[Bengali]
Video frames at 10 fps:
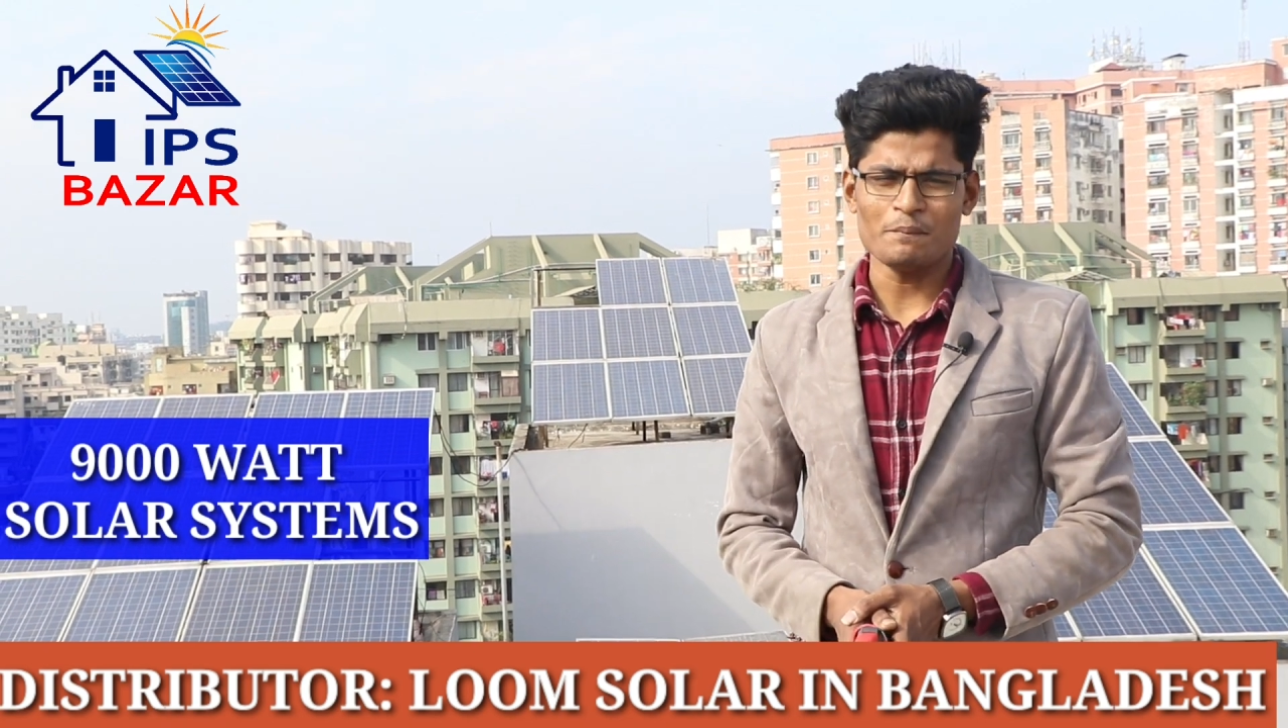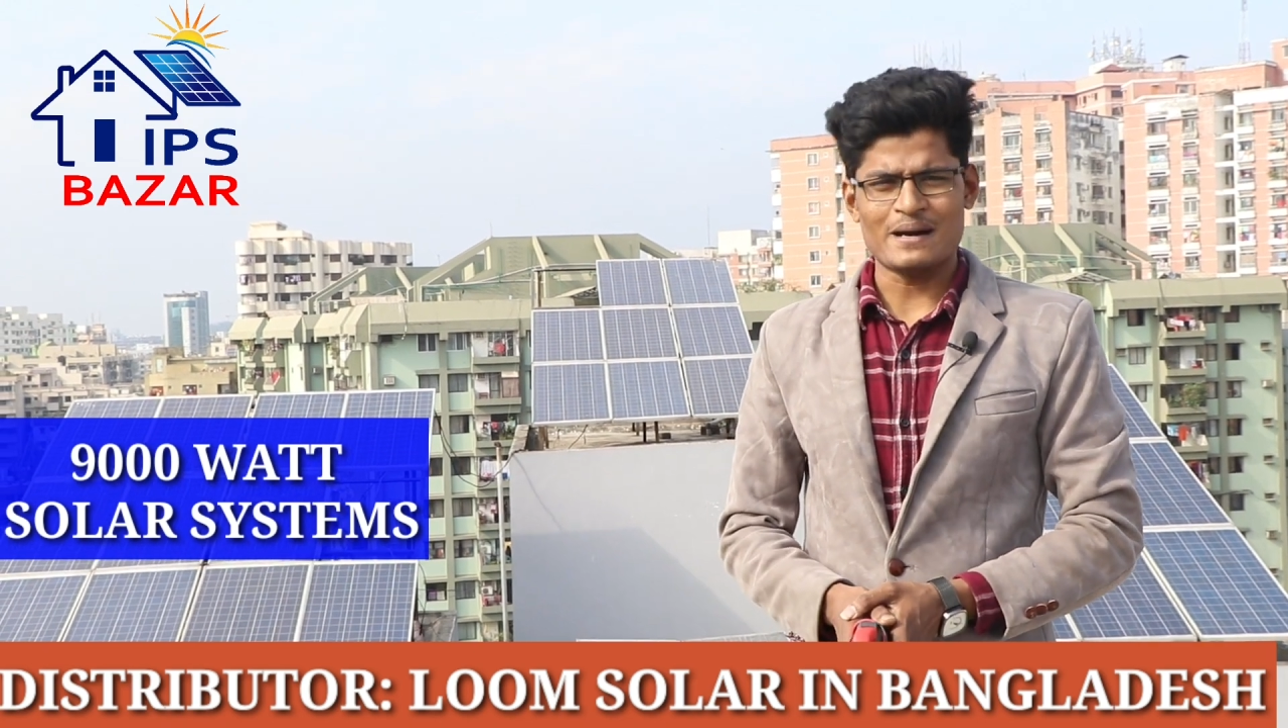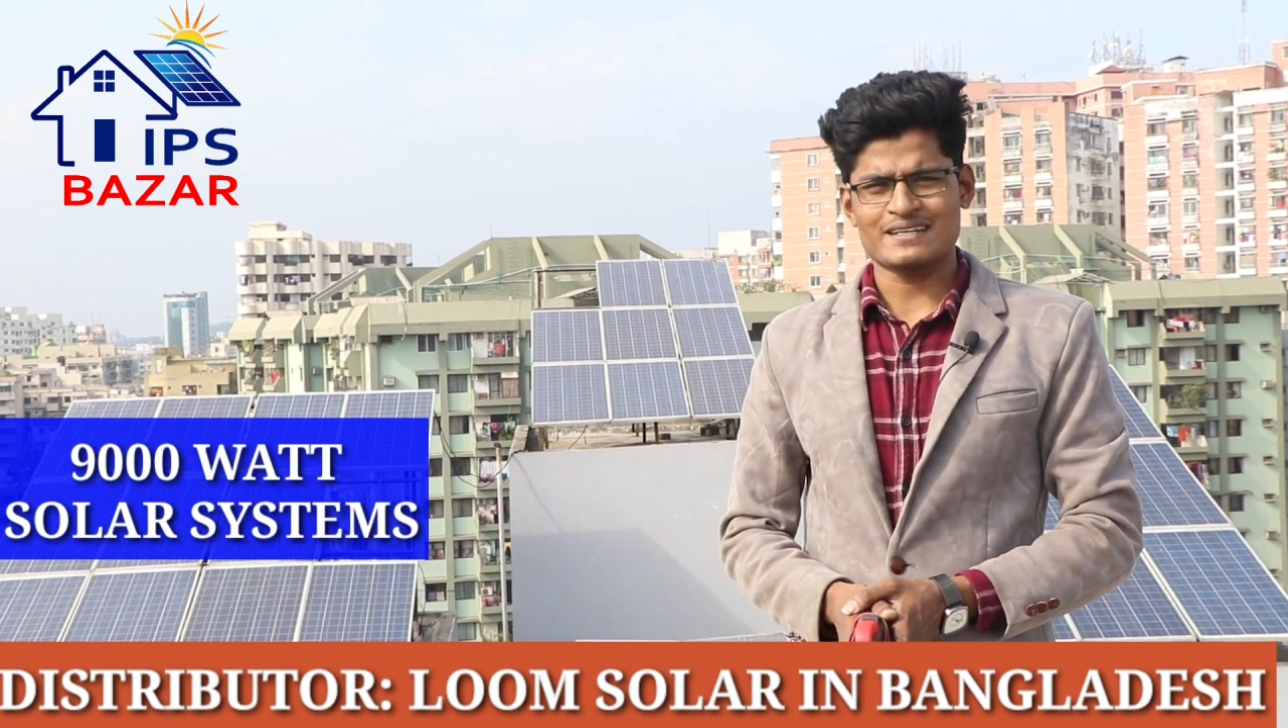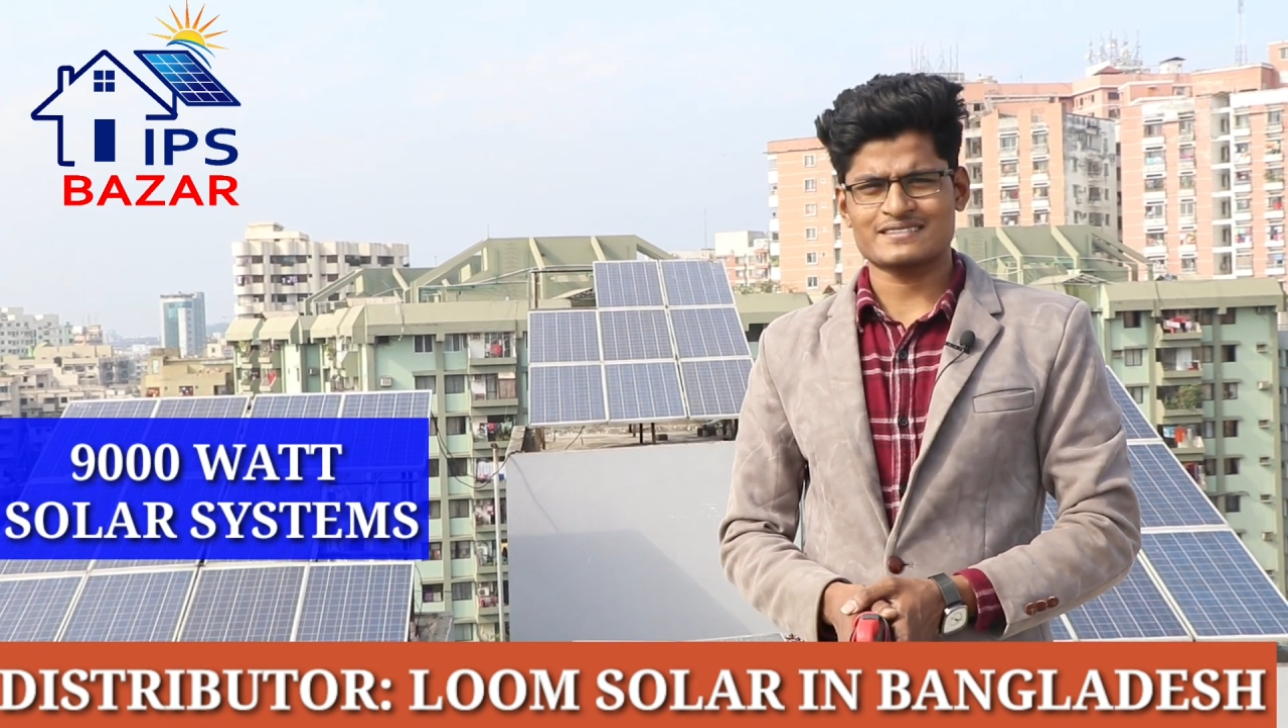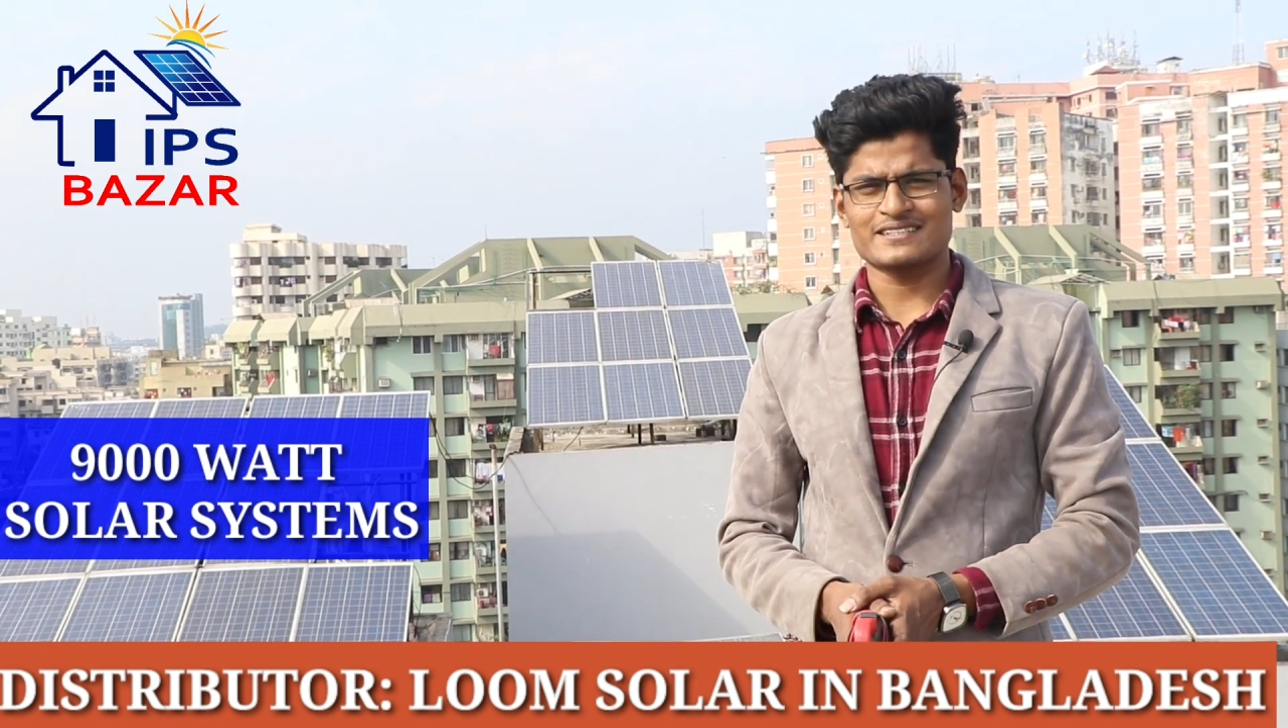
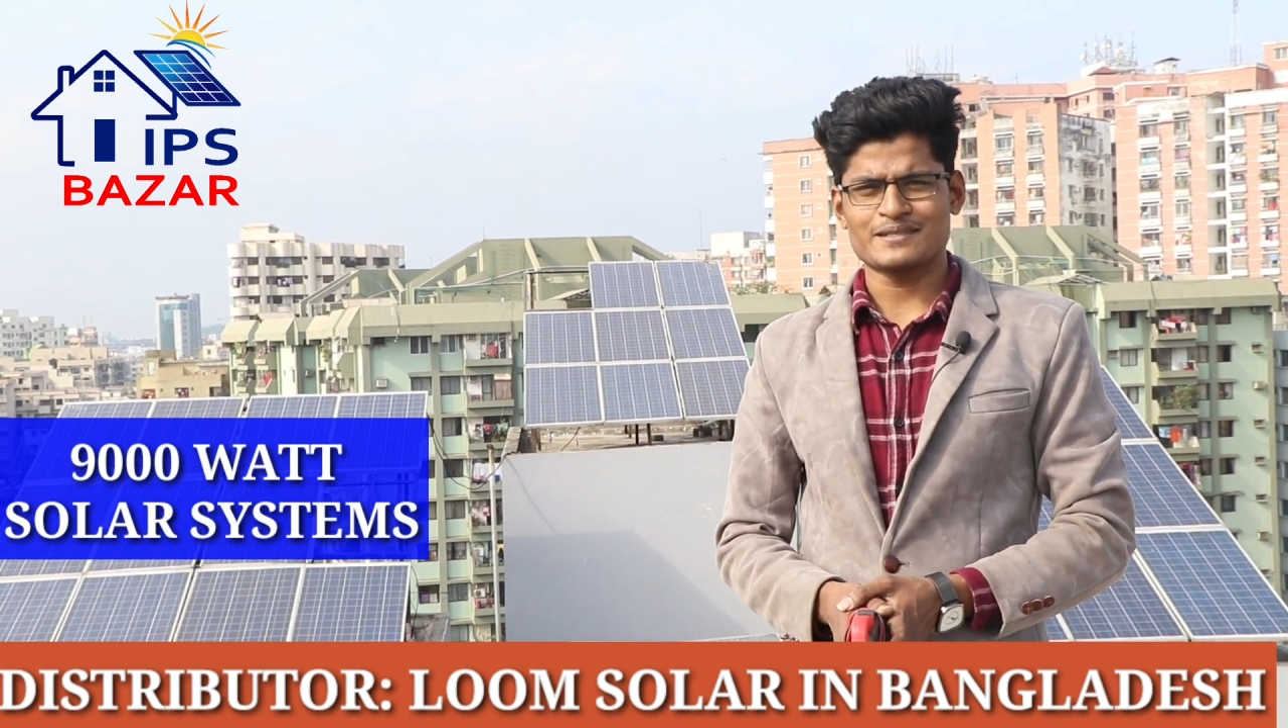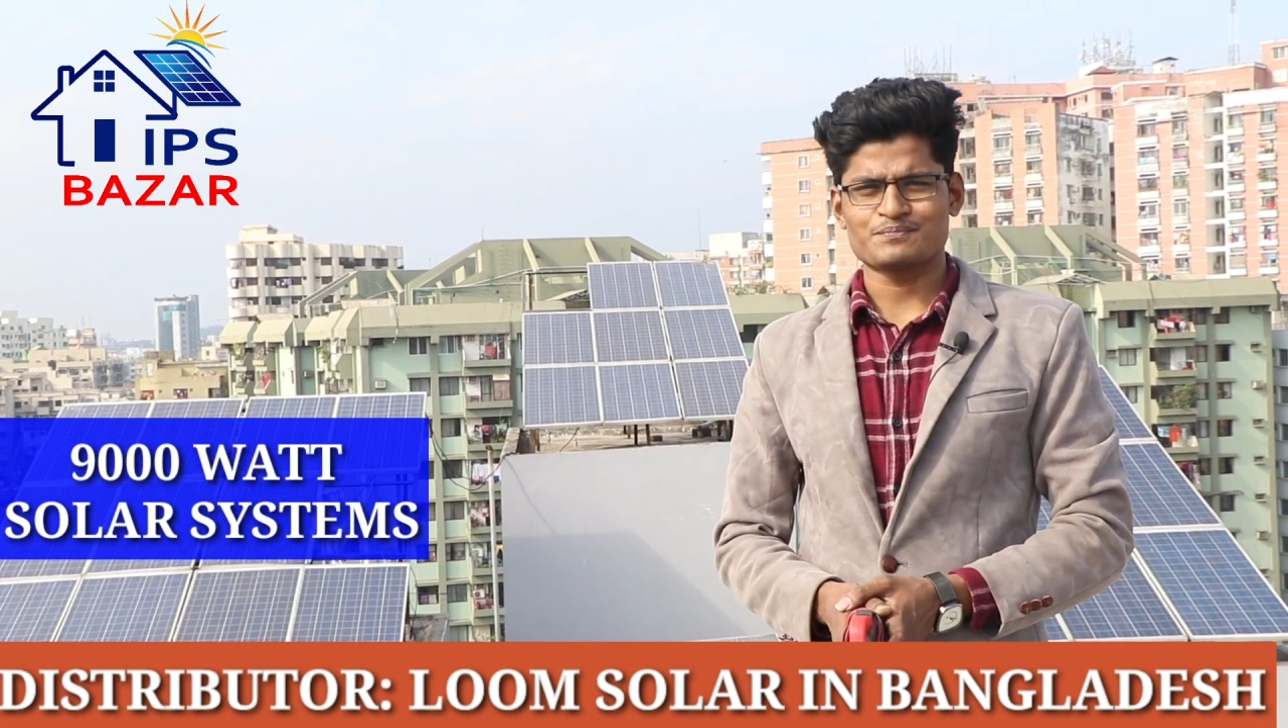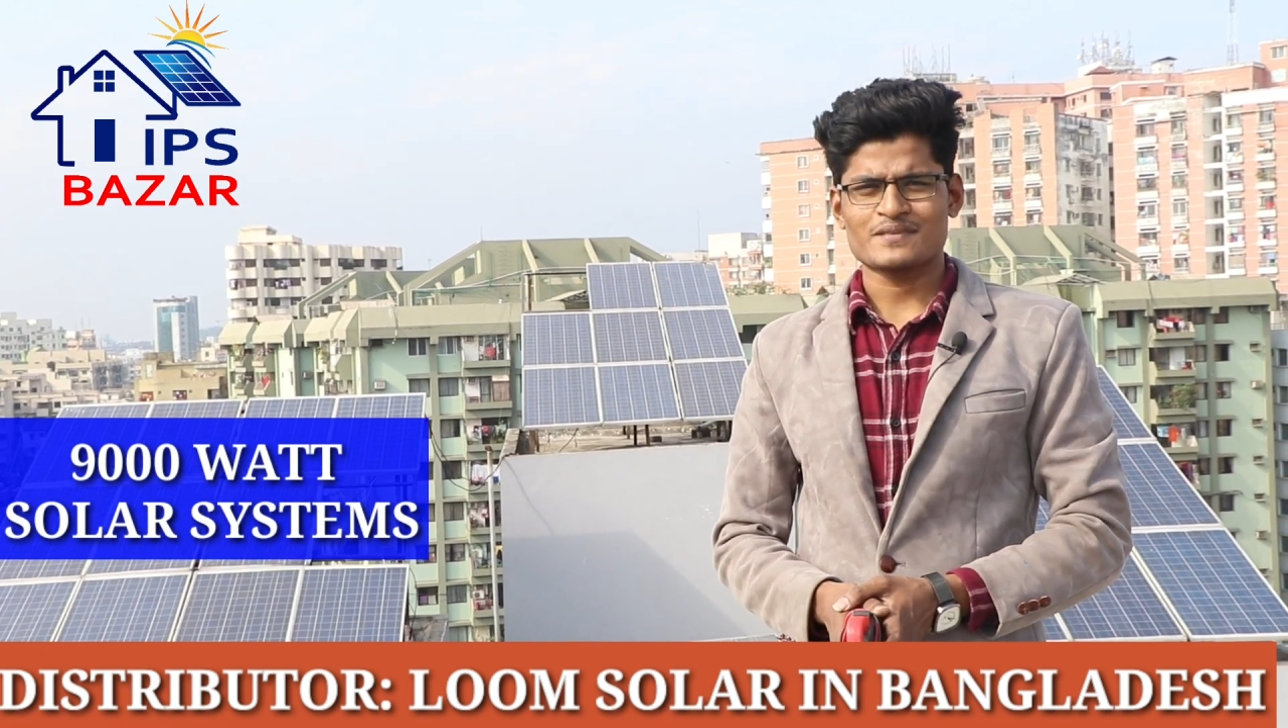বাড়ছে